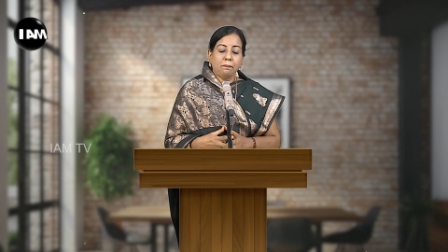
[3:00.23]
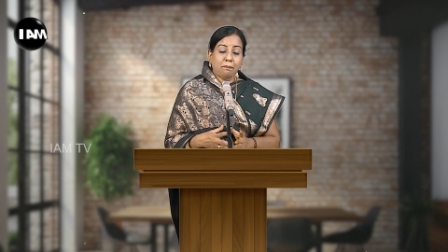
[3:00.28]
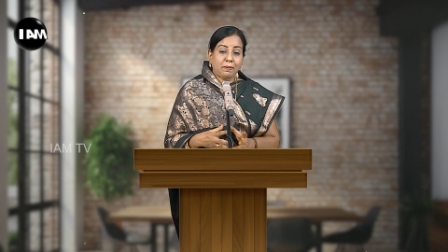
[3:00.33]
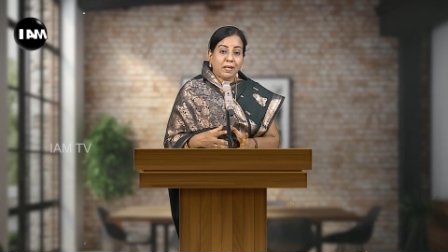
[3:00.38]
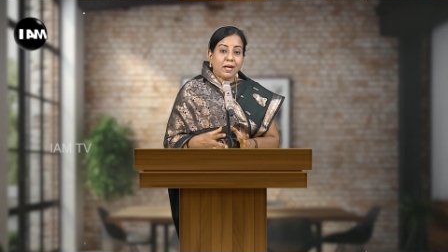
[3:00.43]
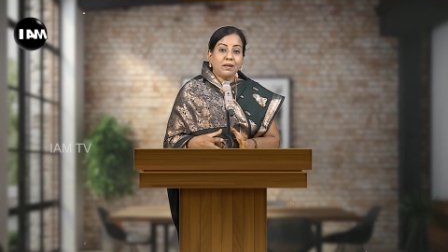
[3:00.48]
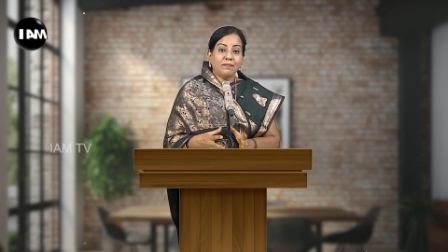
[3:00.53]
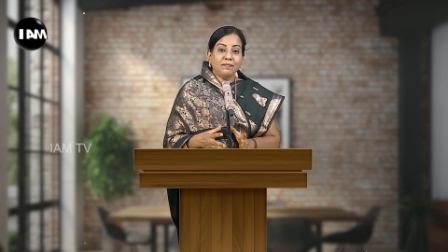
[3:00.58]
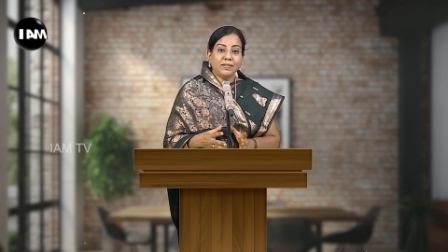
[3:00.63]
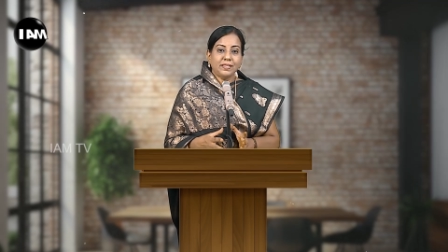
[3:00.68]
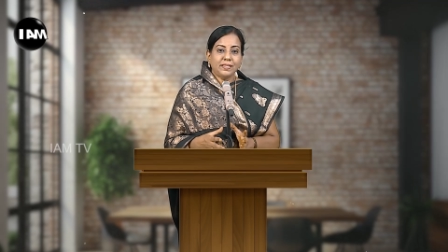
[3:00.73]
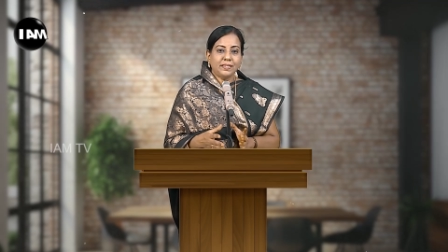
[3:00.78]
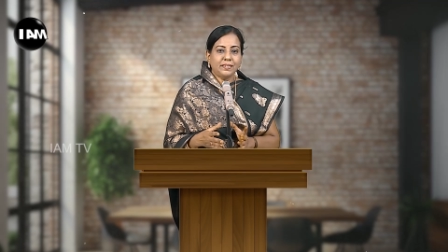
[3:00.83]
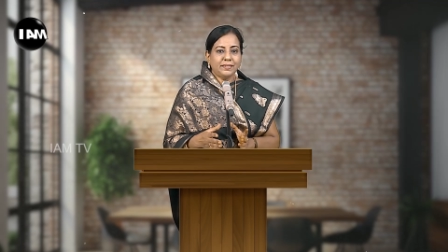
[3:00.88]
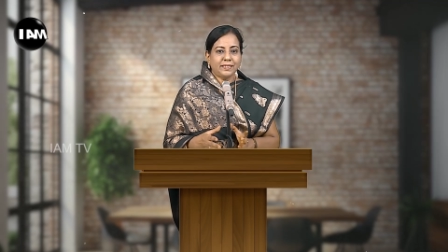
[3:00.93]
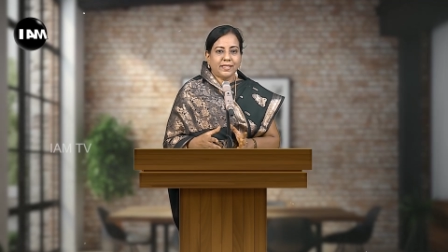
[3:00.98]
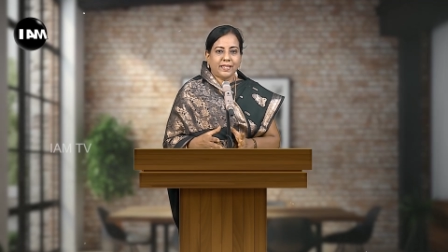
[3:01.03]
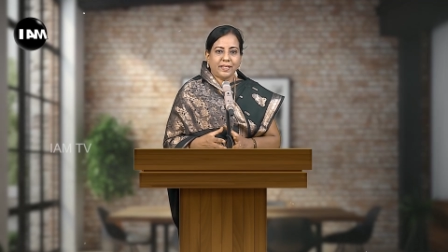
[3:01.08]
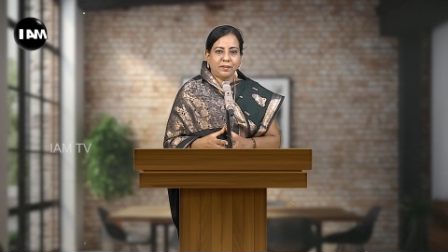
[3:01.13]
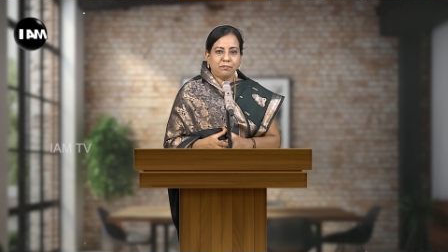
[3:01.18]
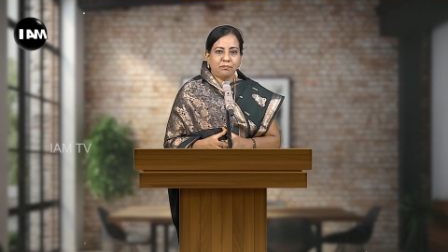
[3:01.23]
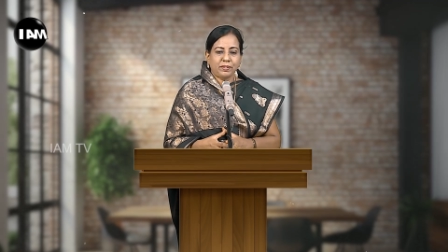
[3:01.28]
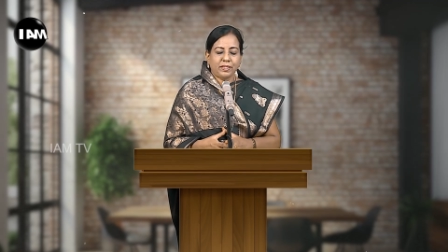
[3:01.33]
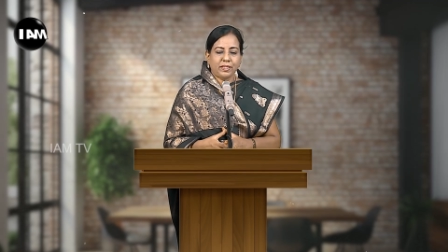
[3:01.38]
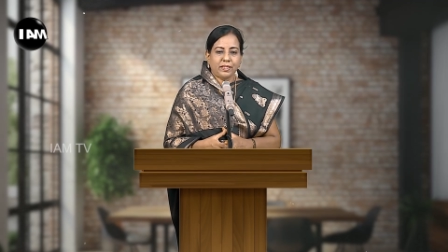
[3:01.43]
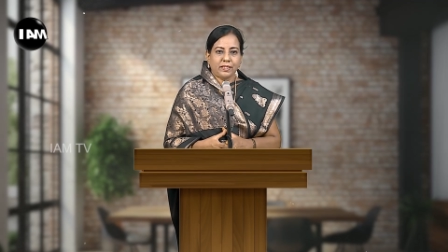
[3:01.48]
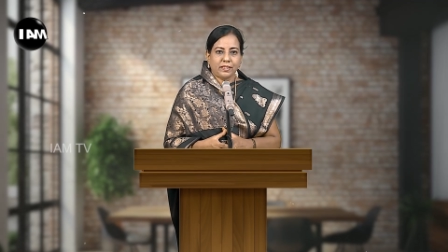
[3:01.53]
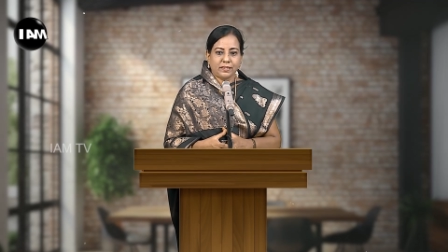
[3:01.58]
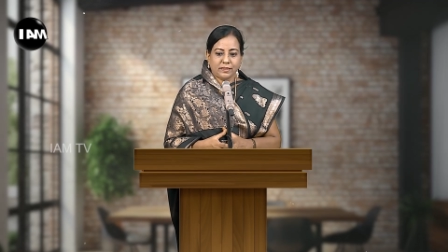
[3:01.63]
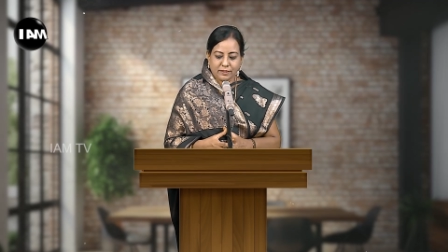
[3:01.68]
பாவங்கள்
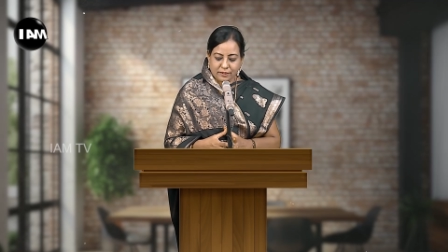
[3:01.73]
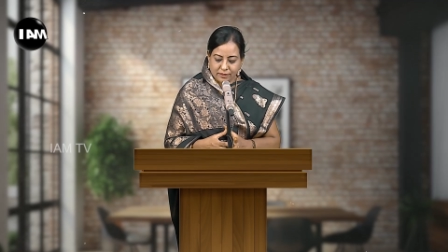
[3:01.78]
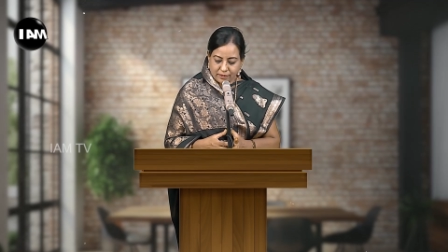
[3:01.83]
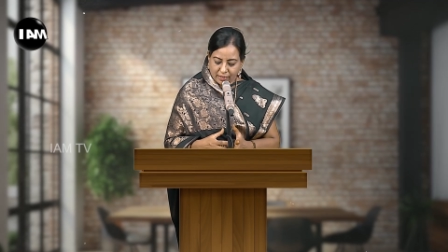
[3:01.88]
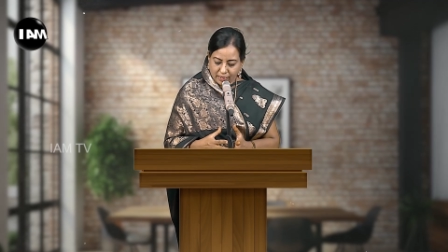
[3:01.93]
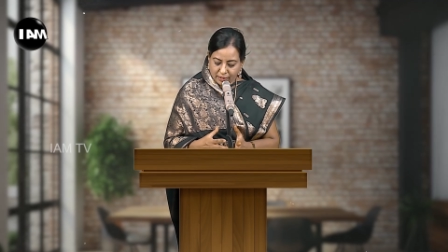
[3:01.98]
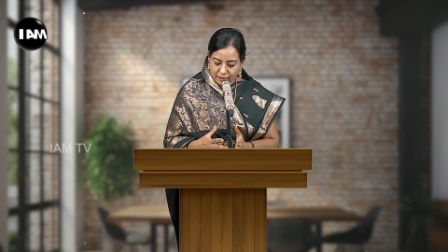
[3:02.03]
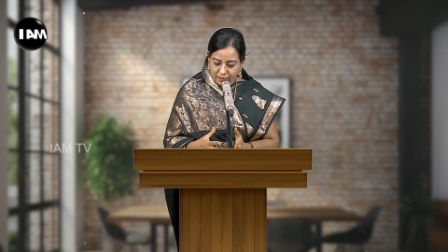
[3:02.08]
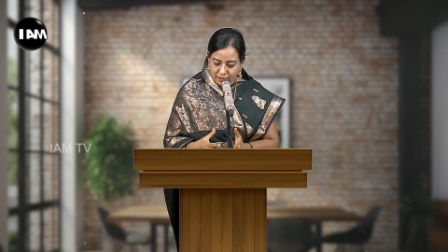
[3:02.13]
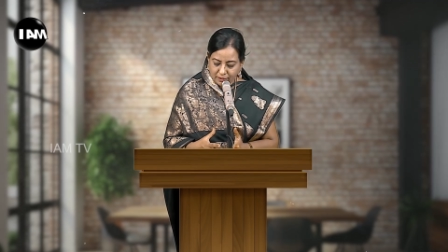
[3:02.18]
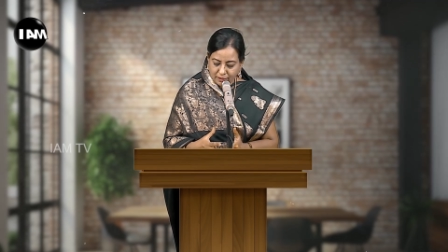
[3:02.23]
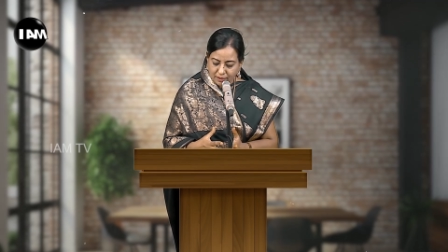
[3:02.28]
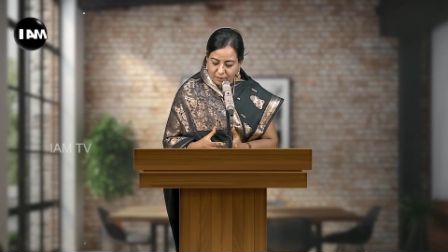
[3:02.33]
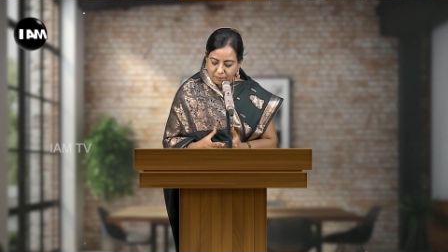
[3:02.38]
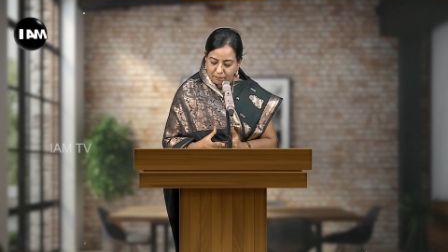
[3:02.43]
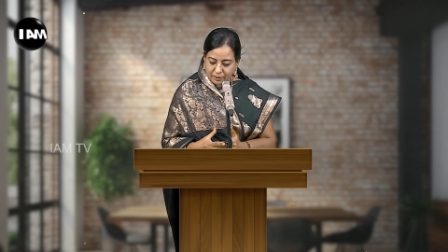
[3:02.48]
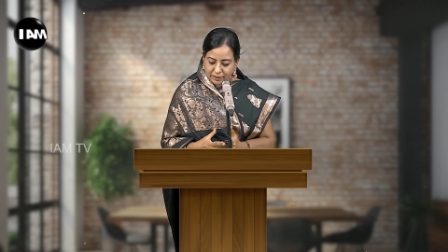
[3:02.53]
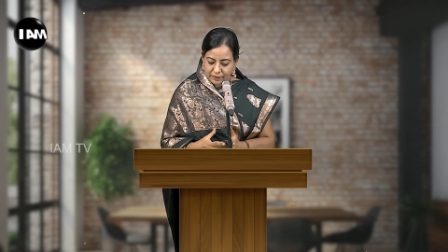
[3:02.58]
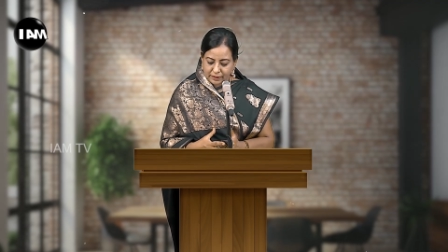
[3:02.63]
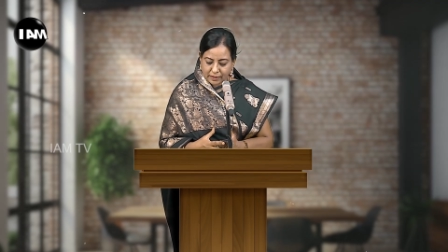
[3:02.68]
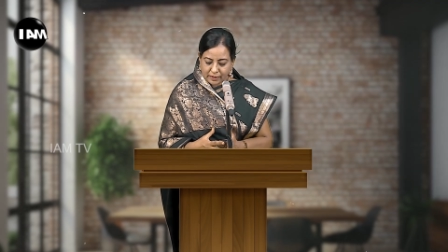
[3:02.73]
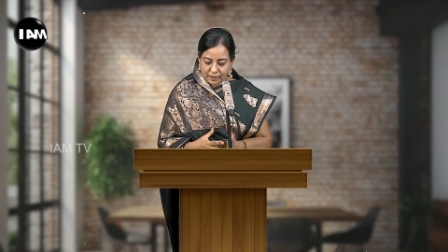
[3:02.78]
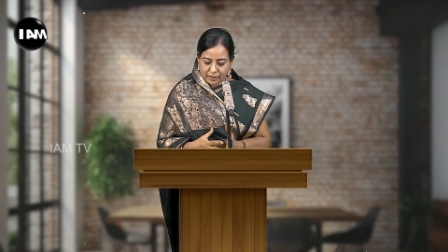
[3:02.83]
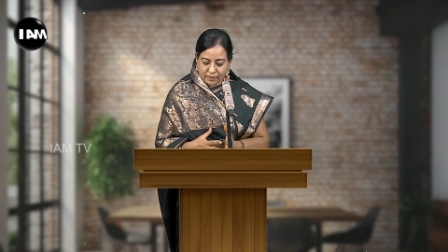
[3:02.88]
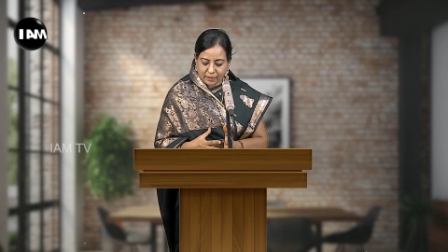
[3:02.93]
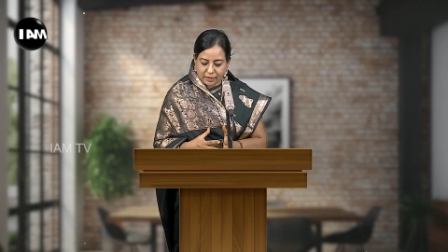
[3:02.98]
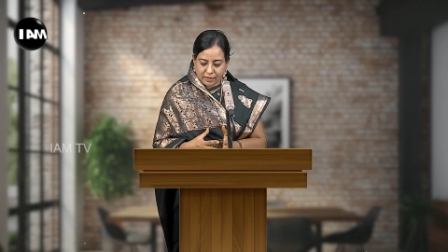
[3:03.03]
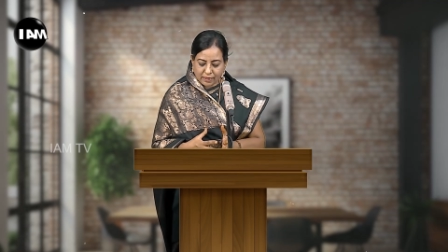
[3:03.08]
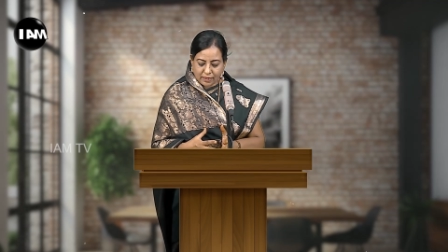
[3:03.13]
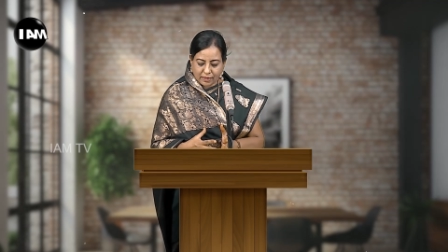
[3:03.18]
நடைபெறுகிறது என்னெல்லாம்
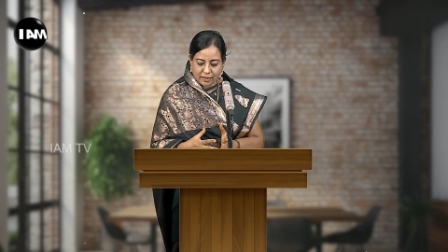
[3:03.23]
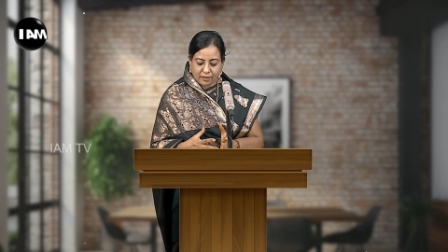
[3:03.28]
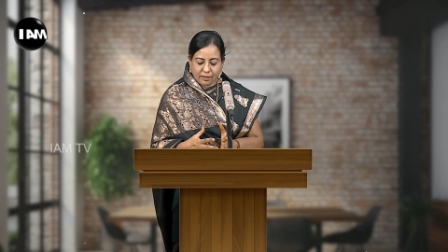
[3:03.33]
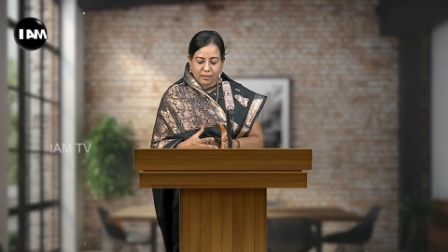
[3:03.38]
பார்த்திங்கனாக்கா